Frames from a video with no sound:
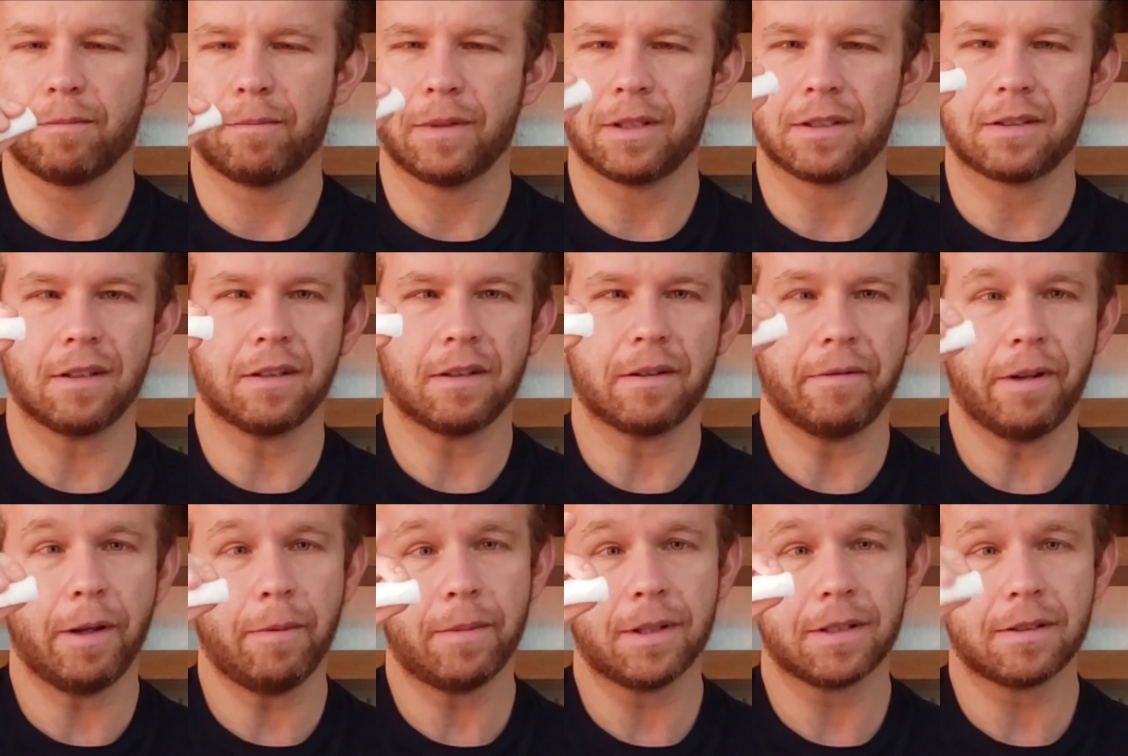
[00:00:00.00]
Bastante
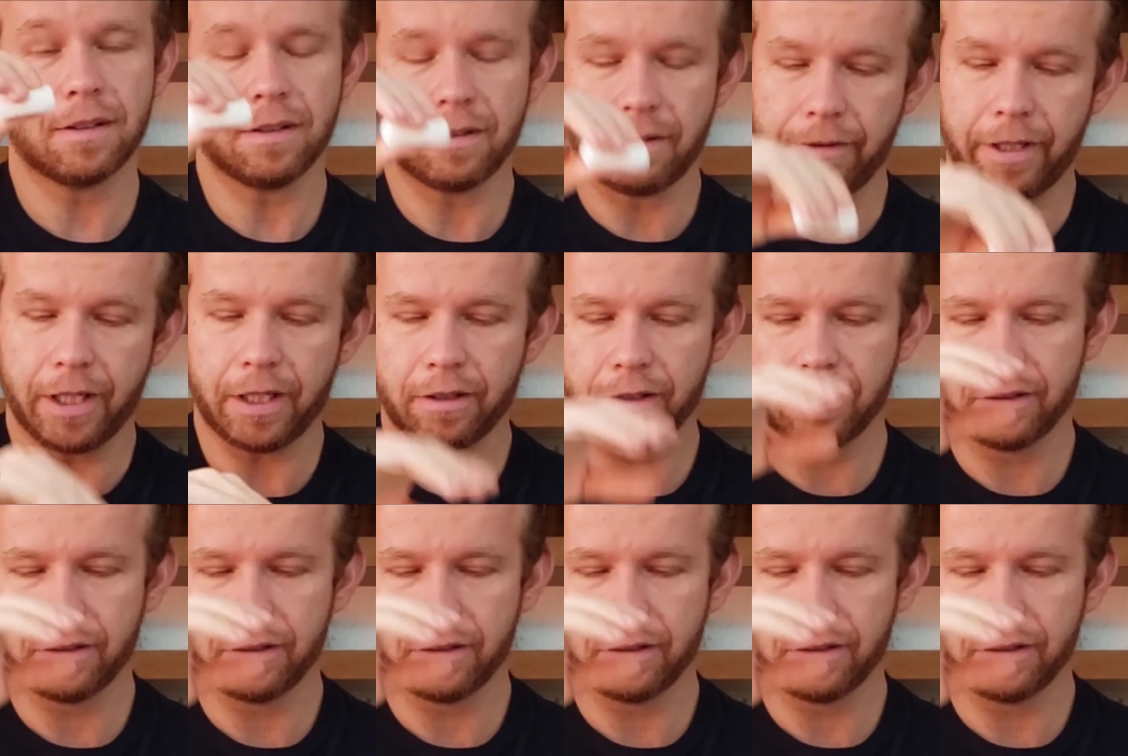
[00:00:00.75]
bien, bastante bien.